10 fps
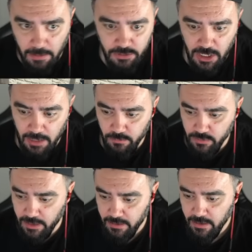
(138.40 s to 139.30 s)
çıkalım
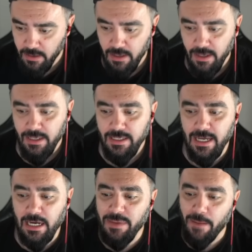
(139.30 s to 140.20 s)
bundan.
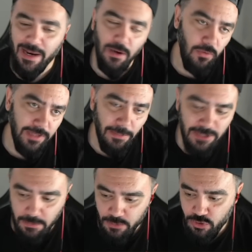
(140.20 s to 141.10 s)
Yarım yamalak oldu
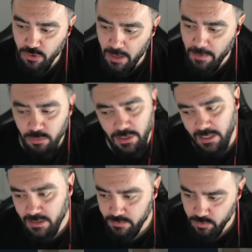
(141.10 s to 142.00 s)
yapacak bir şey yok ama bu da
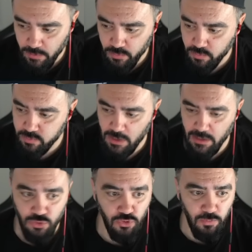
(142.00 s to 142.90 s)
iyidir. Bu da, buna da
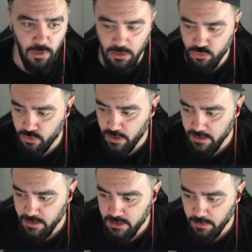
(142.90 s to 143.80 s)
şükür buna da şükür
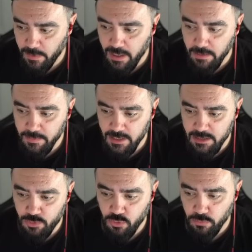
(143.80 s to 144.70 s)
arkadaşlar. Bir bakalım bir nasıl
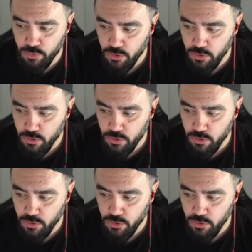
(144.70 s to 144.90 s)
bir şey olmuş.